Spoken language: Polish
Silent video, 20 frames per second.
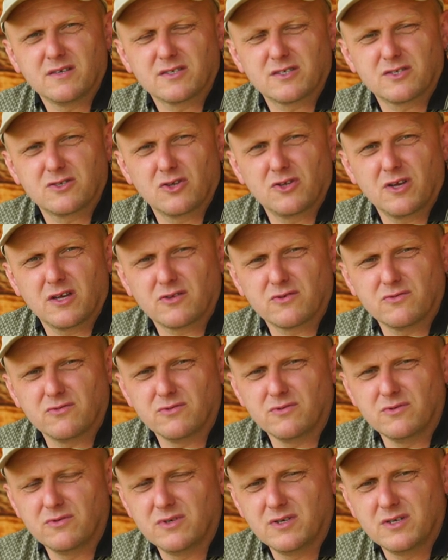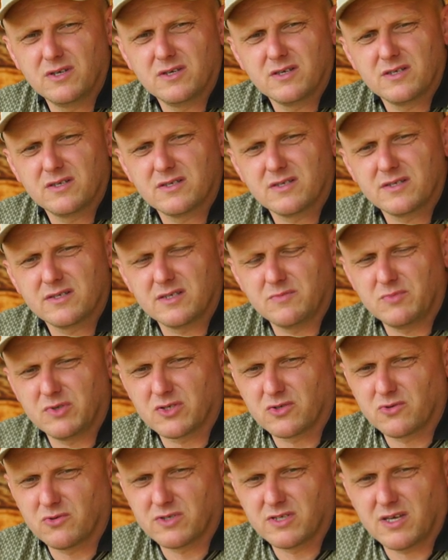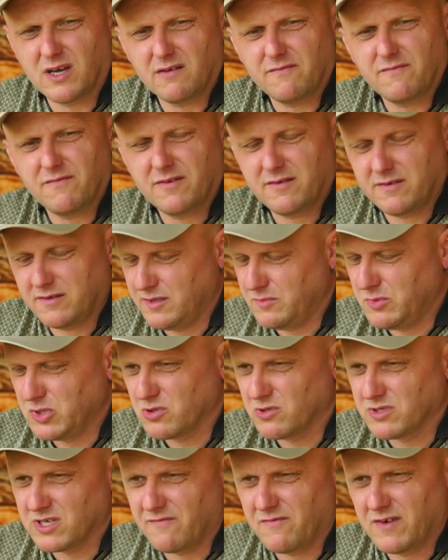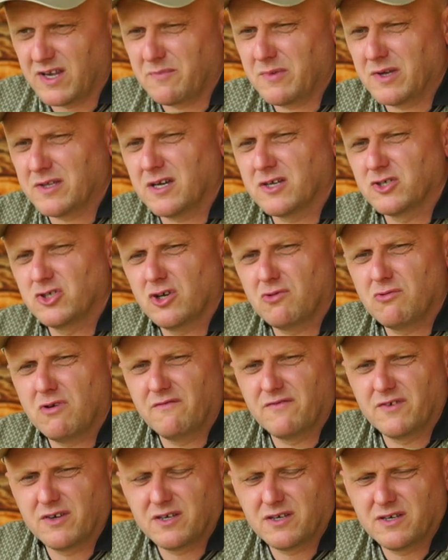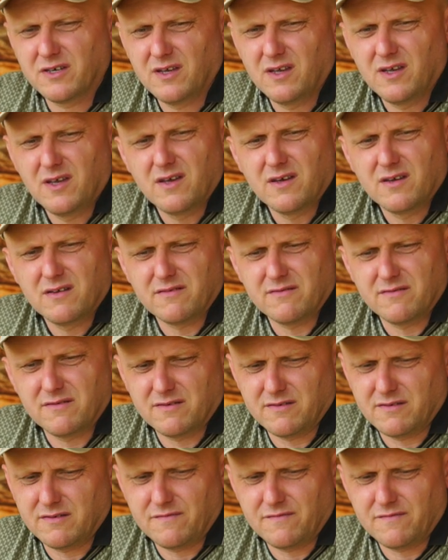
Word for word: z dodatku hibiskusa w, hibiskusa w herbatach ziołowych, y,